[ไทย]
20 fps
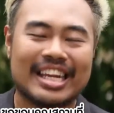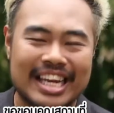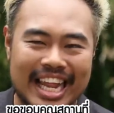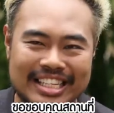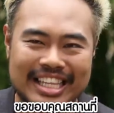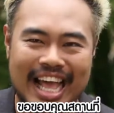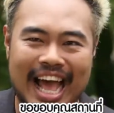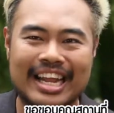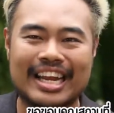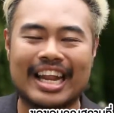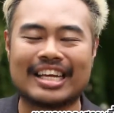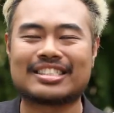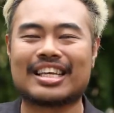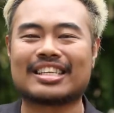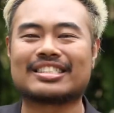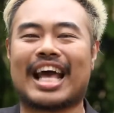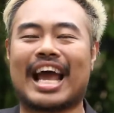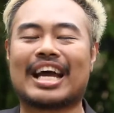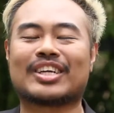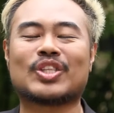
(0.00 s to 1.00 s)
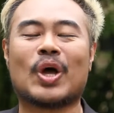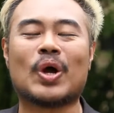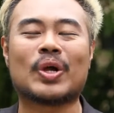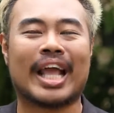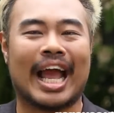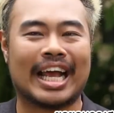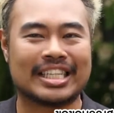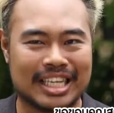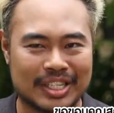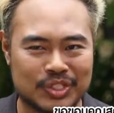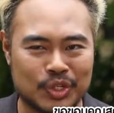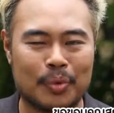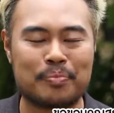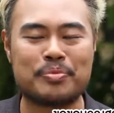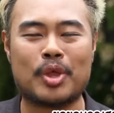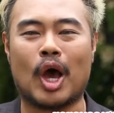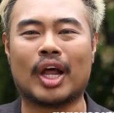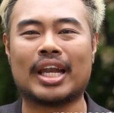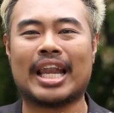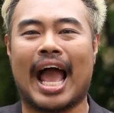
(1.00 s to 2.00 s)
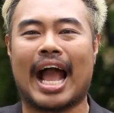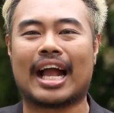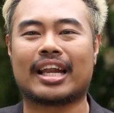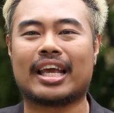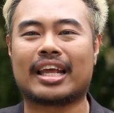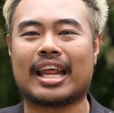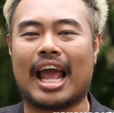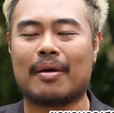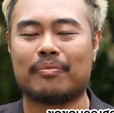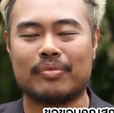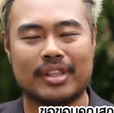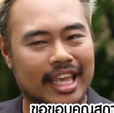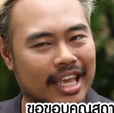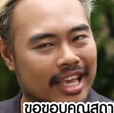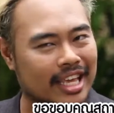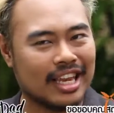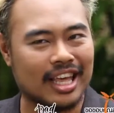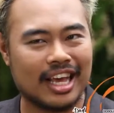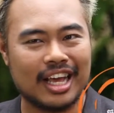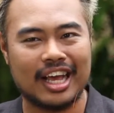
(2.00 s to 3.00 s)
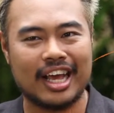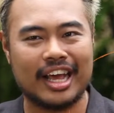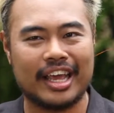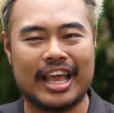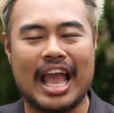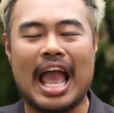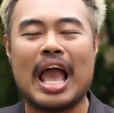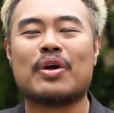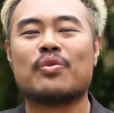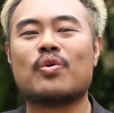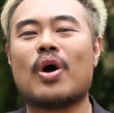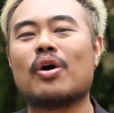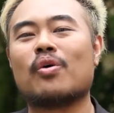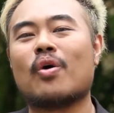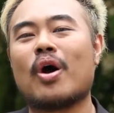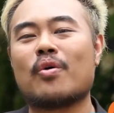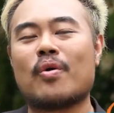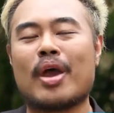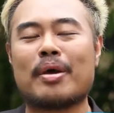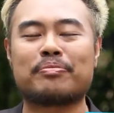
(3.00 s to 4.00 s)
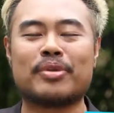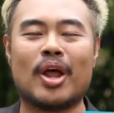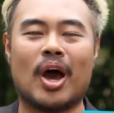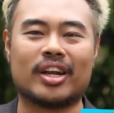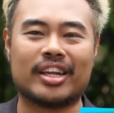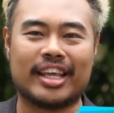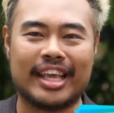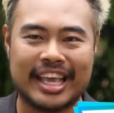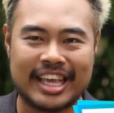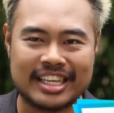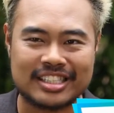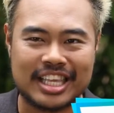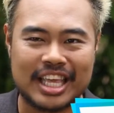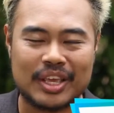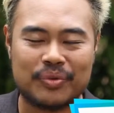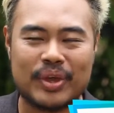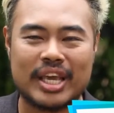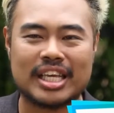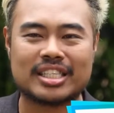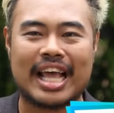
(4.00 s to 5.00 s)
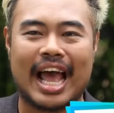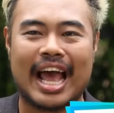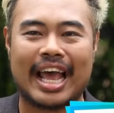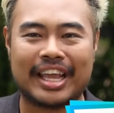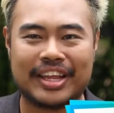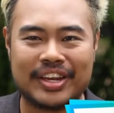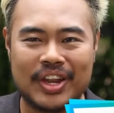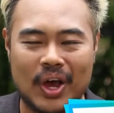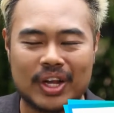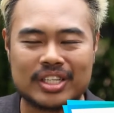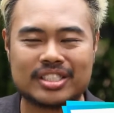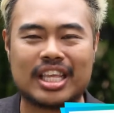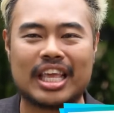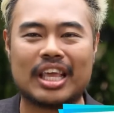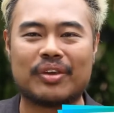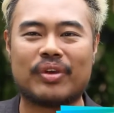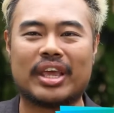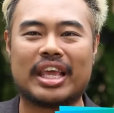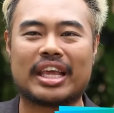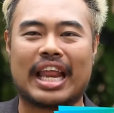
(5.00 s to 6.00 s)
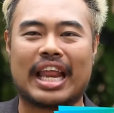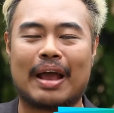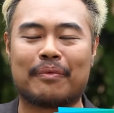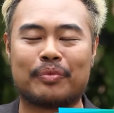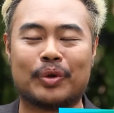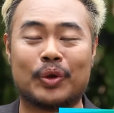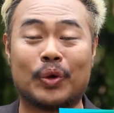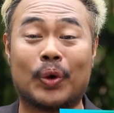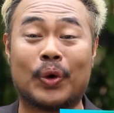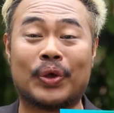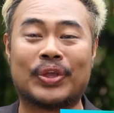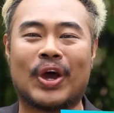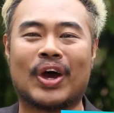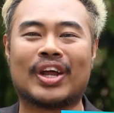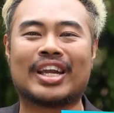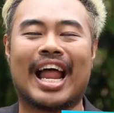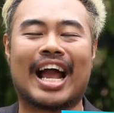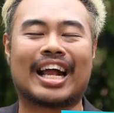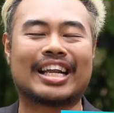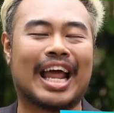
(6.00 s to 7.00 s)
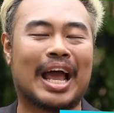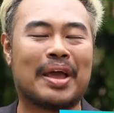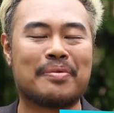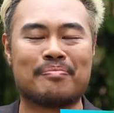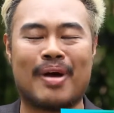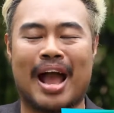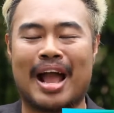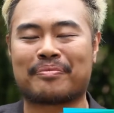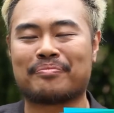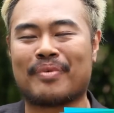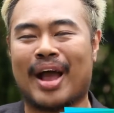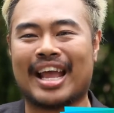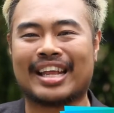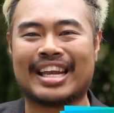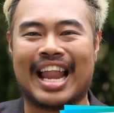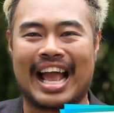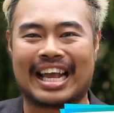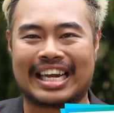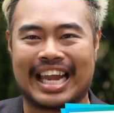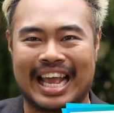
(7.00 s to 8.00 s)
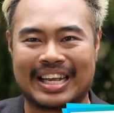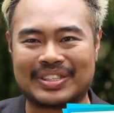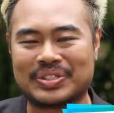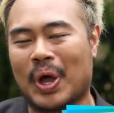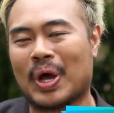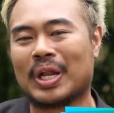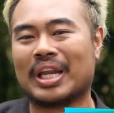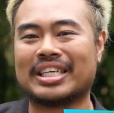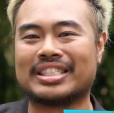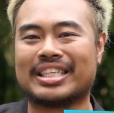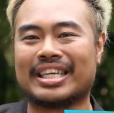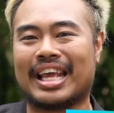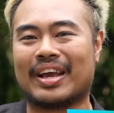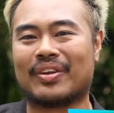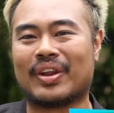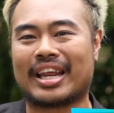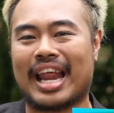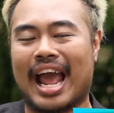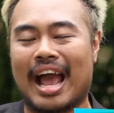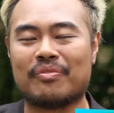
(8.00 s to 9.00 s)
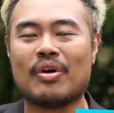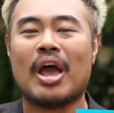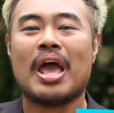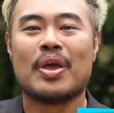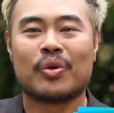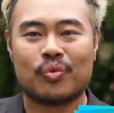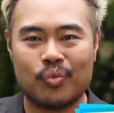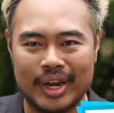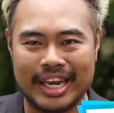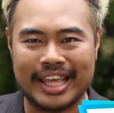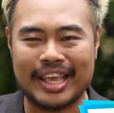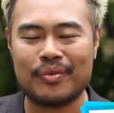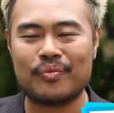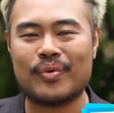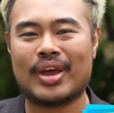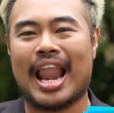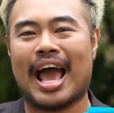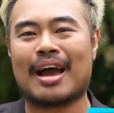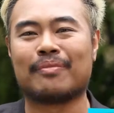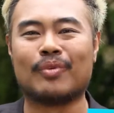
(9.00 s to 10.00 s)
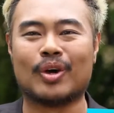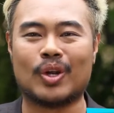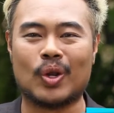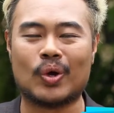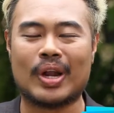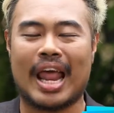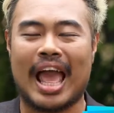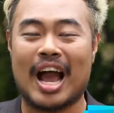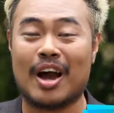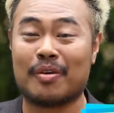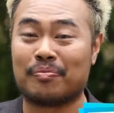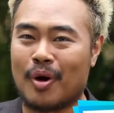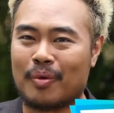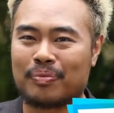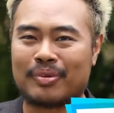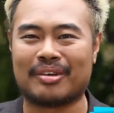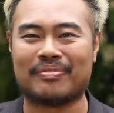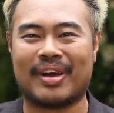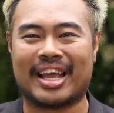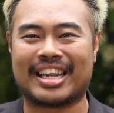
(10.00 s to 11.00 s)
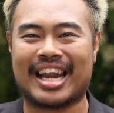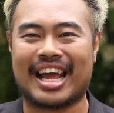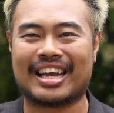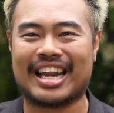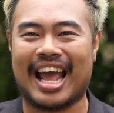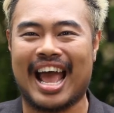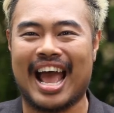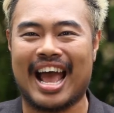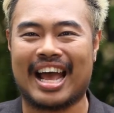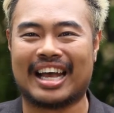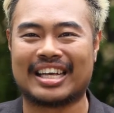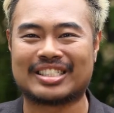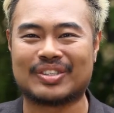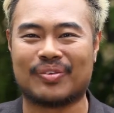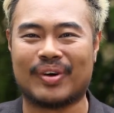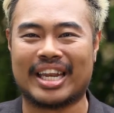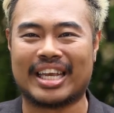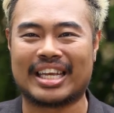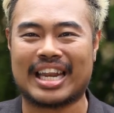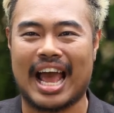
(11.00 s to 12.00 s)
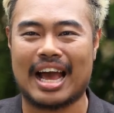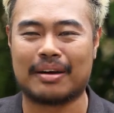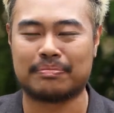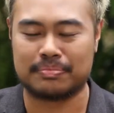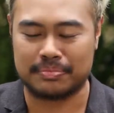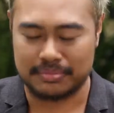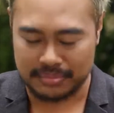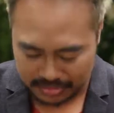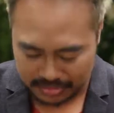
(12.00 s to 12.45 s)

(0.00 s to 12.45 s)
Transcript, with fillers: และถ้านักศึกษาต้องการจะชมย้อนหลังนะครับ นี่เลย www.etvthai.tvรับ ดูย้อนหลังได้มากมายหลากหลาย ตอนเลยทีเดียวแล้วครับ วันนี้เวลาหมดลงแล้ว พบกันใหม่ครั้งหน้า สวัสดีครับ